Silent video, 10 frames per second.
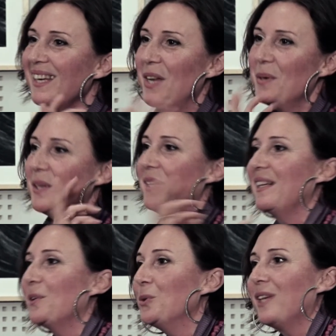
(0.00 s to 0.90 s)
che
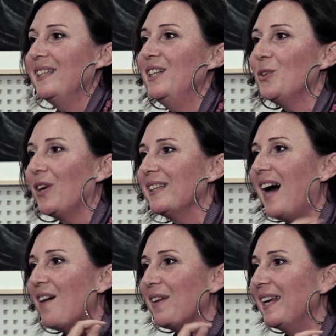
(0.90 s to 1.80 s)
il contadino
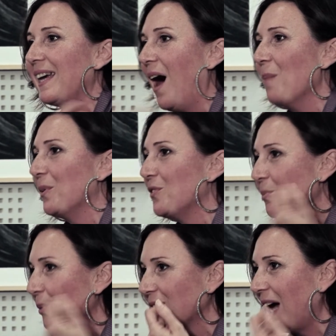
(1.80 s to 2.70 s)
andava nei campi e si
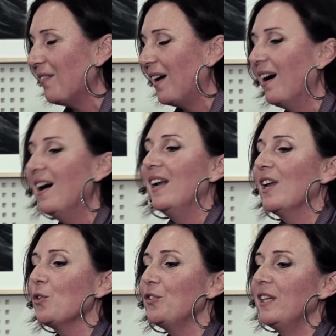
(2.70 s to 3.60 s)
portava
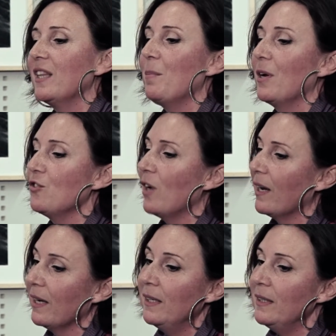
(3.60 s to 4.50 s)
le cosine da
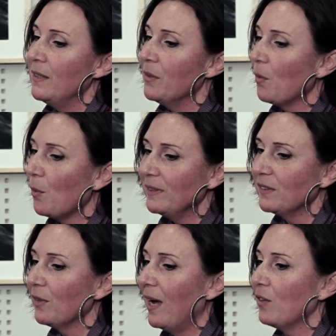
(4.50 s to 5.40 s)
mangiare. In
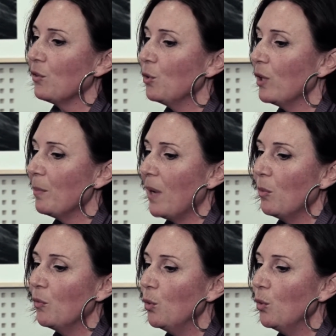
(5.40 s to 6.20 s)
questo caso noi abbiamo